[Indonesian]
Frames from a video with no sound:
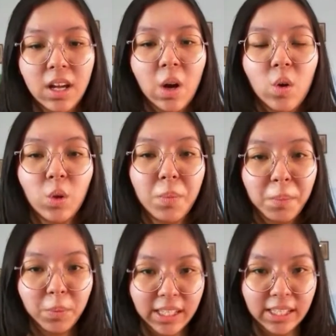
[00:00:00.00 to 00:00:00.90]
Untuk
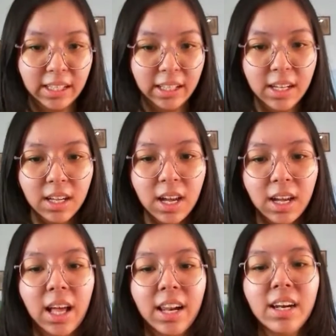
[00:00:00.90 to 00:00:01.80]
membuktikannya,
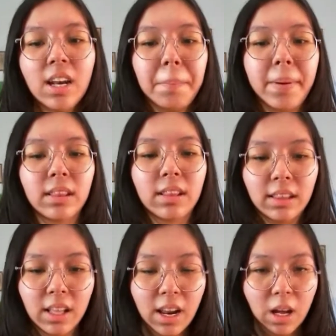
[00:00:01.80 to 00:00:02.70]
kalian dapat
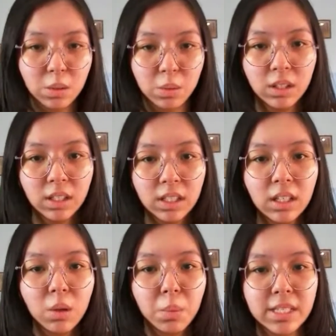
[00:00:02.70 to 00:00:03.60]
datang langsung ke
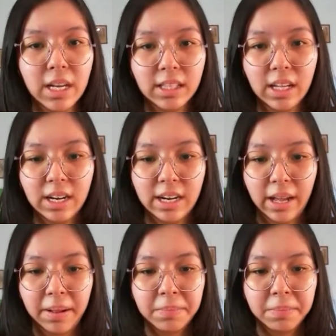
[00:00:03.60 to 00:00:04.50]
Rumah Sakit Kardinah.
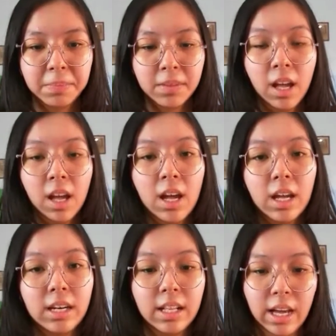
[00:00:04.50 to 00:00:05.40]

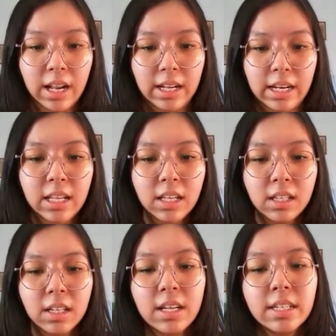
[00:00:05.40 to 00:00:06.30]
Dengan ini,
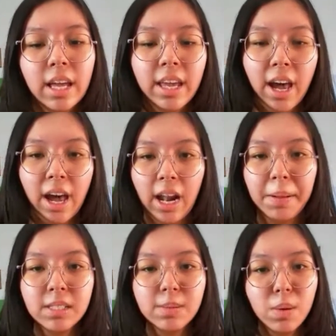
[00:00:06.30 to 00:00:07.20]
saya harap
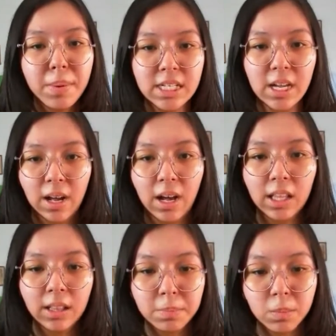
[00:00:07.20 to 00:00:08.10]
semua masyarakat,
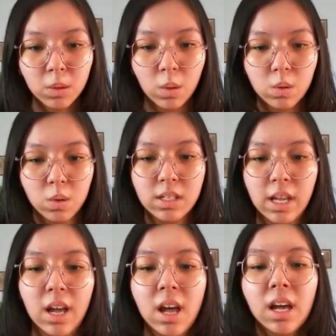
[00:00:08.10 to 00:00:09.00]
khususnya
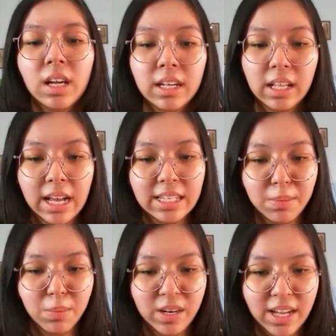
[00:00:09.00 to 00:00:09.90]
generasi
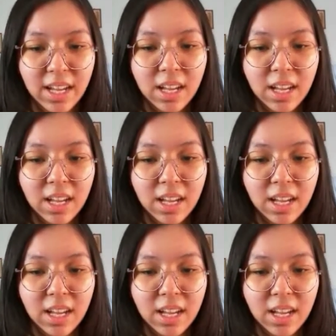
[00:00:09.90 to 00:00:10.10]
muda,